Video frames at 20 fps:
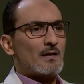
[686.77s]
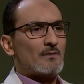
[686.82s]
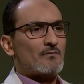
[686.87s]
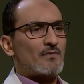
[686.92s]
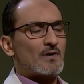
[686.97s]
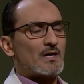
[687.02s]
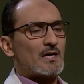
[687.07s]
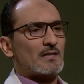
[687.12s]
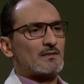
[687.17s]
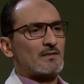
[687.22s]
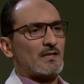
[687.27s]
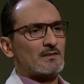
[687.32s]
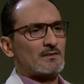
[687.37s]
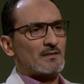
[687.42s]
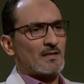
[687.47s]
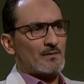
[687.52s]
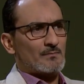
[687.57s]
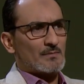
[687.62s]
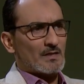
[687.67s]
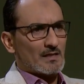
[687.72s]
فاقت
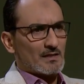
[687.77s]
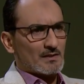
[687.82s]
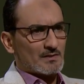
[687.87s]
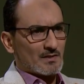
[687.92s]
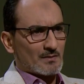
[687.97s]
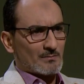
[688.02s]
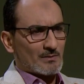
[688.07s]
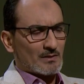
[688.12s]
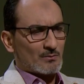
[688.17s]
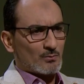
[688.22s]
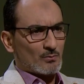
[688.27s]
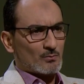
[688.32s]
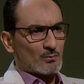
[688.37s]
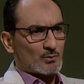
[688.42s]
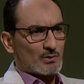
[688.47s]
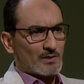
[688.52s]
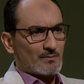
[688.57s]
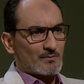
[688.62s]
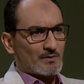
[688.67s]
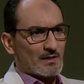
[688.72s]
حتى اعمال العصابات
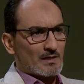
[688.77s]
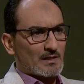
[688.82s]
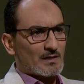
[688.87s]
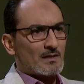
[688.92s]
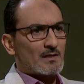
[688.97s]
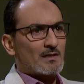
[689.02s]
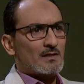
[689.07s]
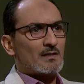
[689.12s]
والمجرمين